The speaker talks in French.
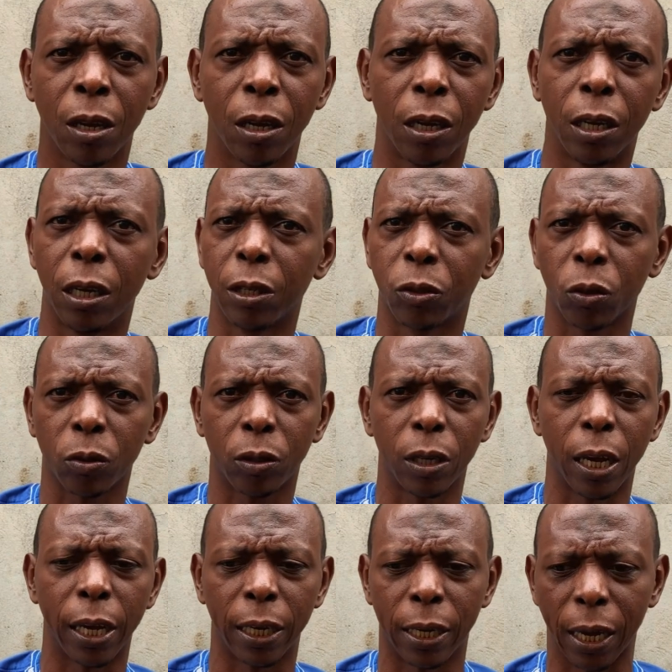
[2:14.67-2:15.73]
les autres,
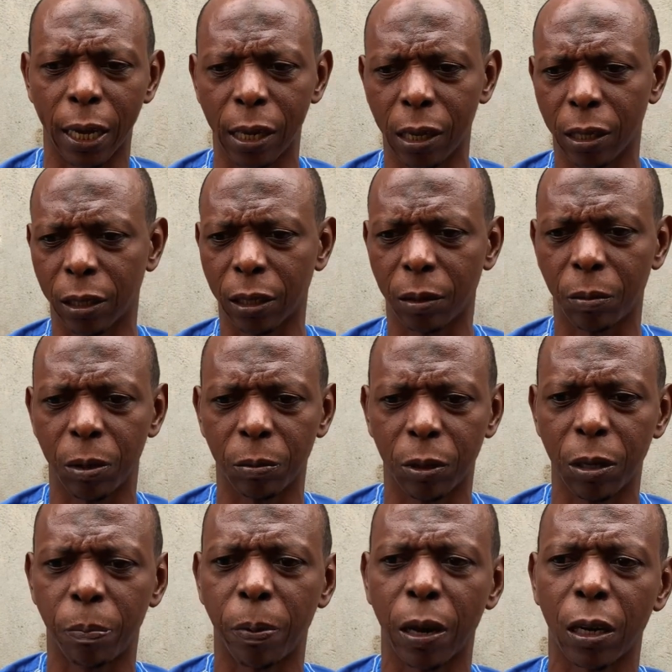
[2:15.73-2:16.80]
et d'ailleurs, c'est même
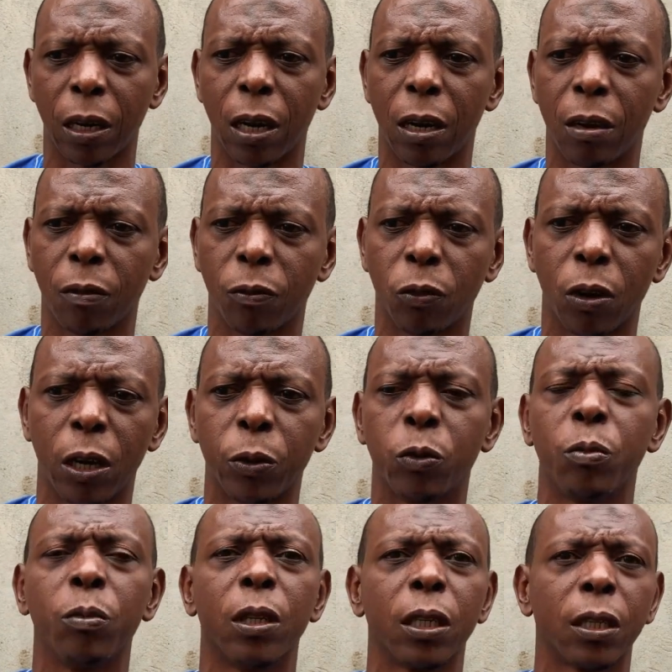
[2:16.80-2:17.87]
dit par la voix du
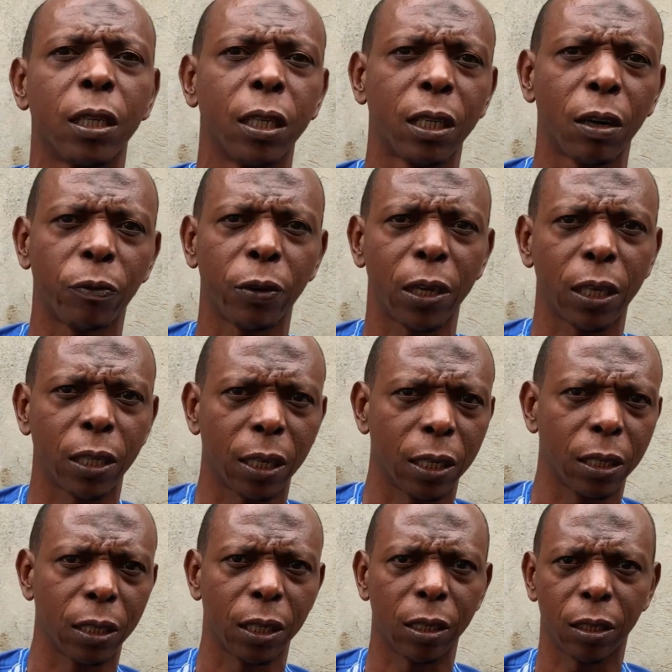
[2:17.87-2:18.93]
ministre des Affaires
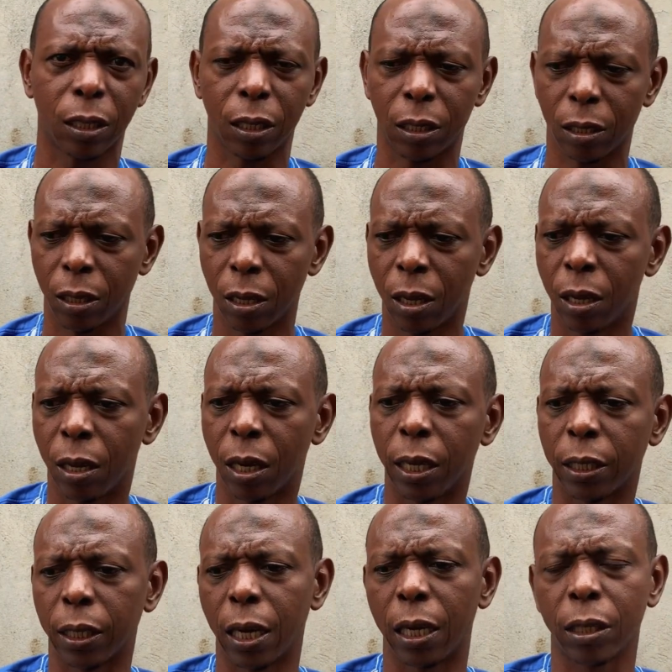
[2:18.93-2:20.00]
étrangères que
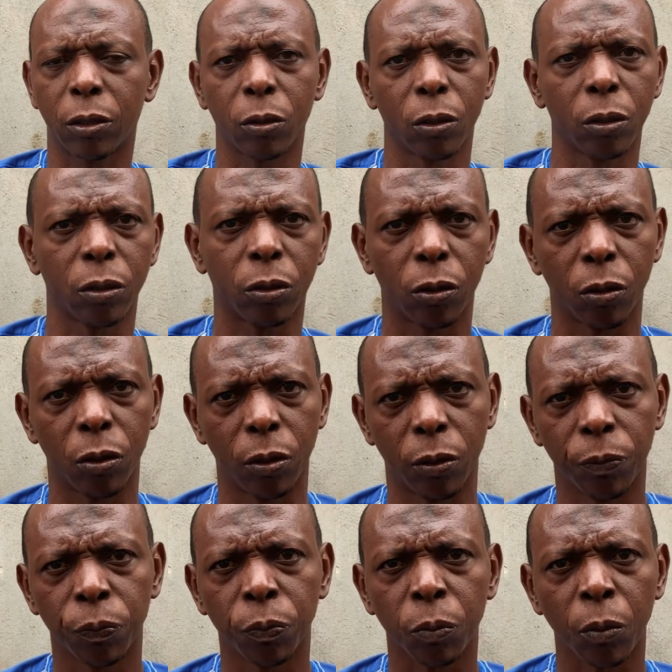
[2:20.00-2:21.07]
les élections se,
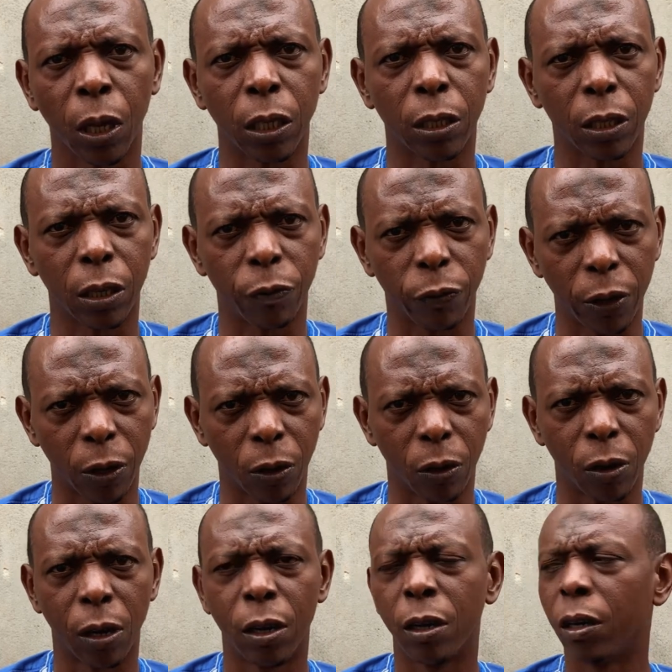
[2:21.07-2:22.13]
feront
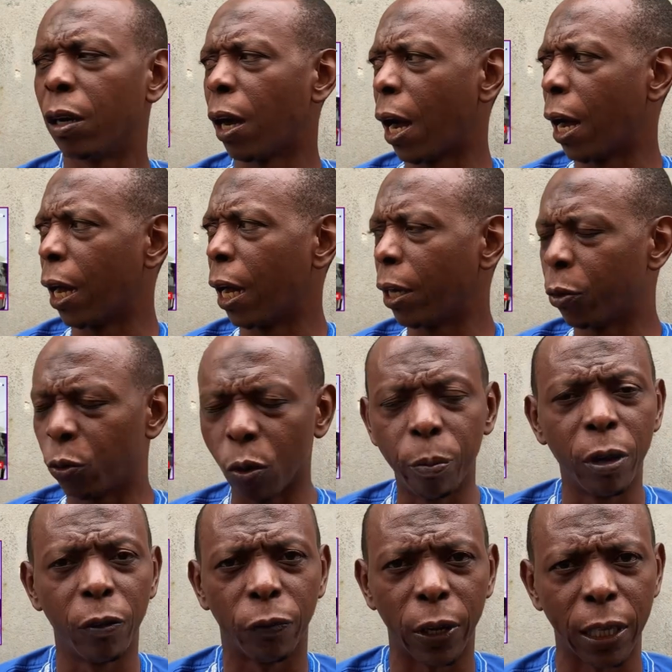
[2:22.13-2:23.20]
en
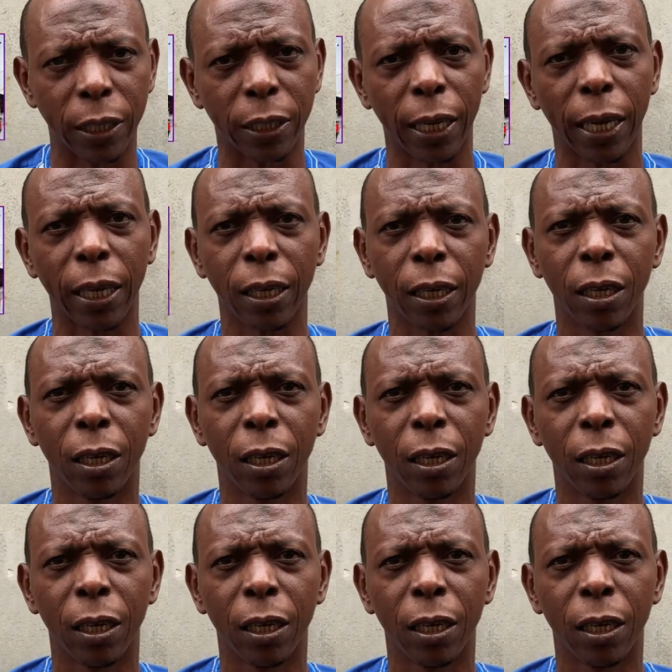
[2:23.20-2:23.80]
2025.